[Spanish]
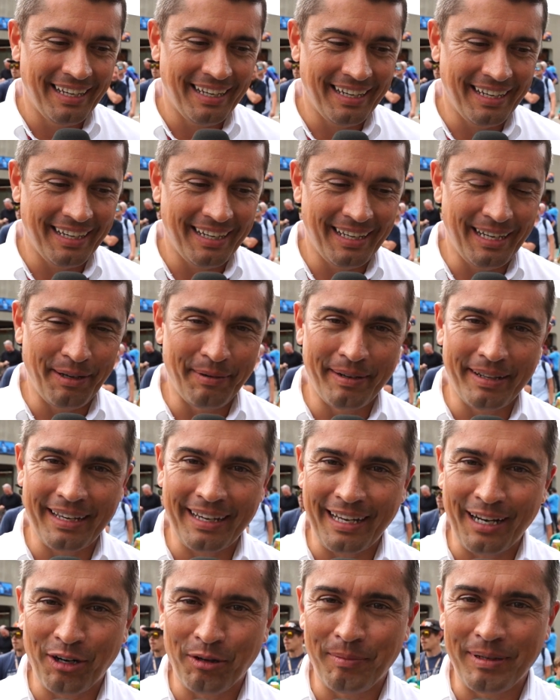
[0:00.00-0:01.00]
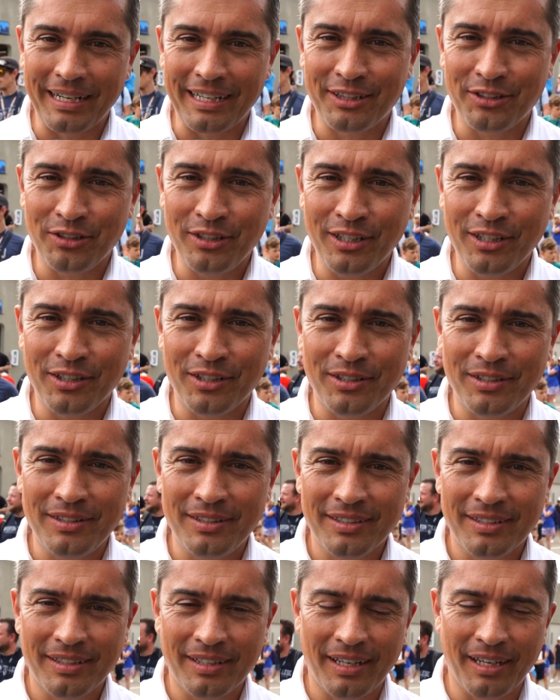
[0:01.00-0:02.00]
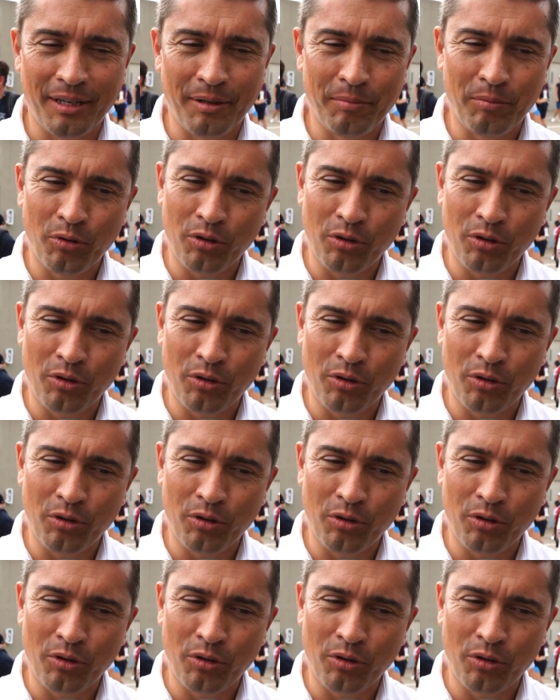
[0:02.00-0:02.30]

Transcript: Eh, la verdad que algo maratónico, eh,